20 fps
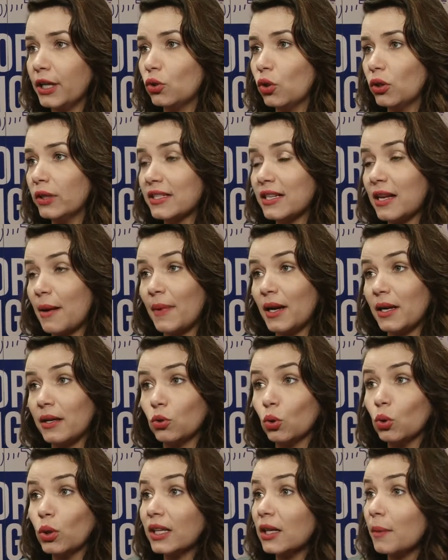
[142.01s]
toda essa
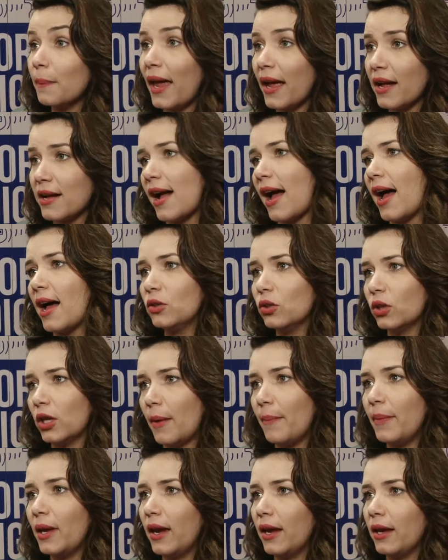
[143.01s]
abertura de mercado que
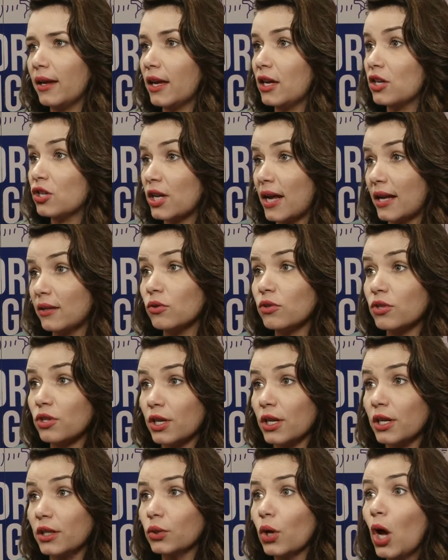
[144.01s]
a BRQ está nos
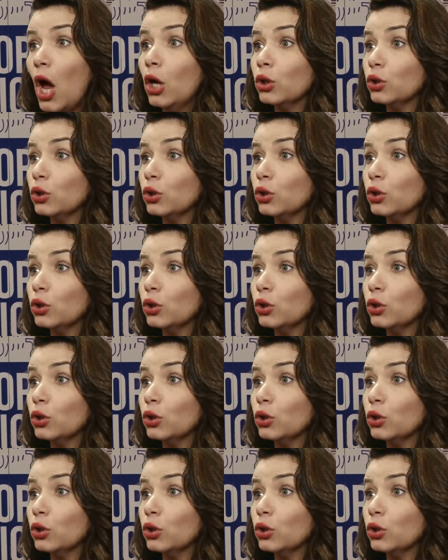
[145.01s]
dando,